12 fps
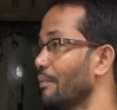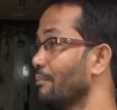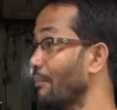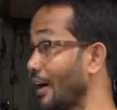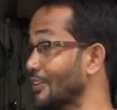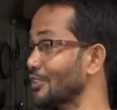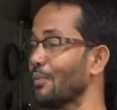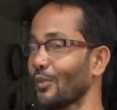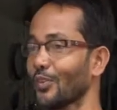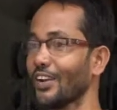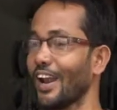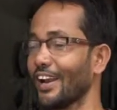মহাজন বন্ধ
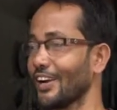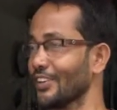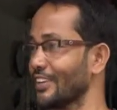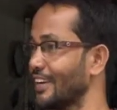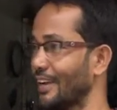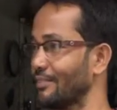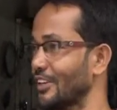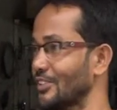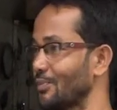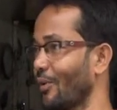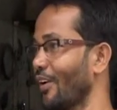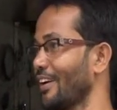না রাখলে তো এখানে আমাদের কিছু
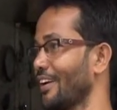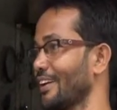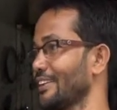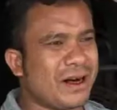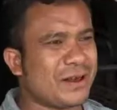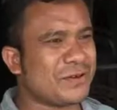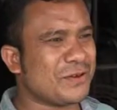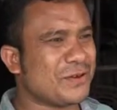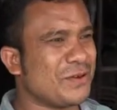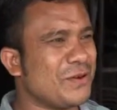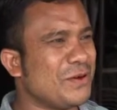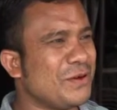বলার নাই আজকে
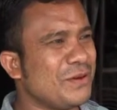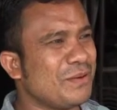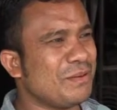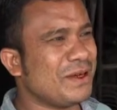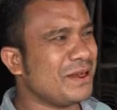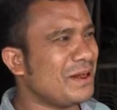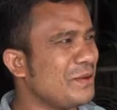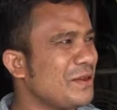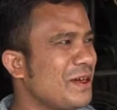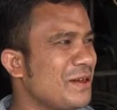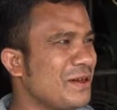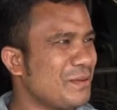তো মে দিবস
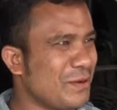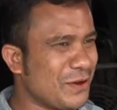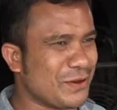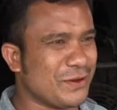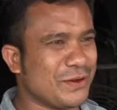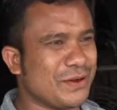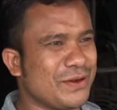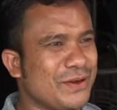আজকে বন্ধর